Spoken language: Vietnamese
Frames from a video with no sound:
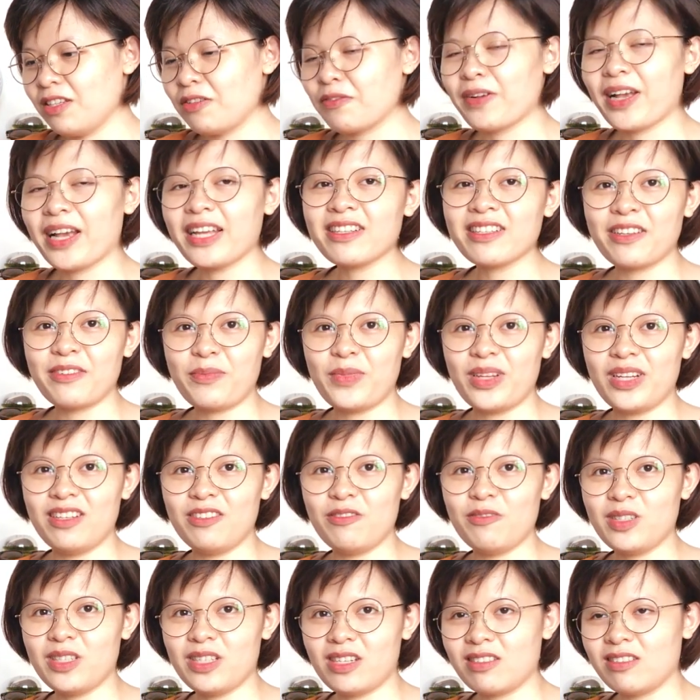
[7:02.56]
nhiều cách để
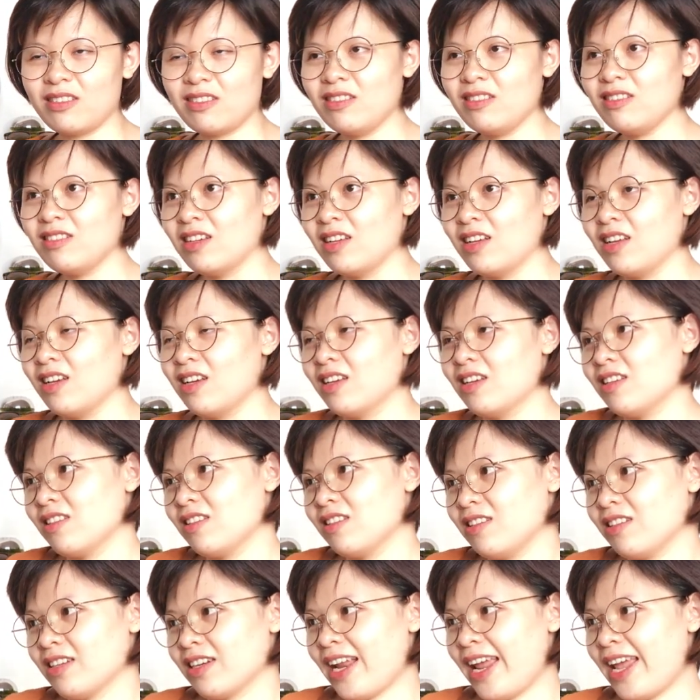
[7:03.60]
mình lưu trữ.
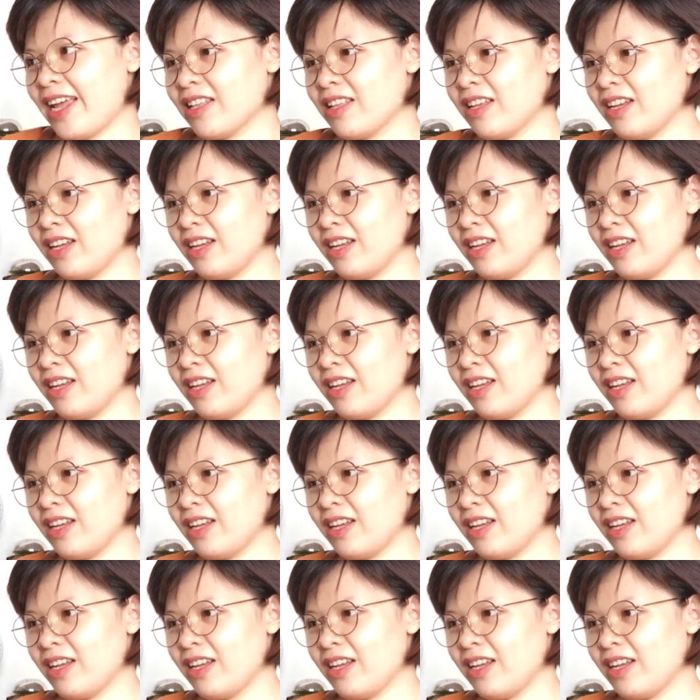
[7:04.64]
Thực ra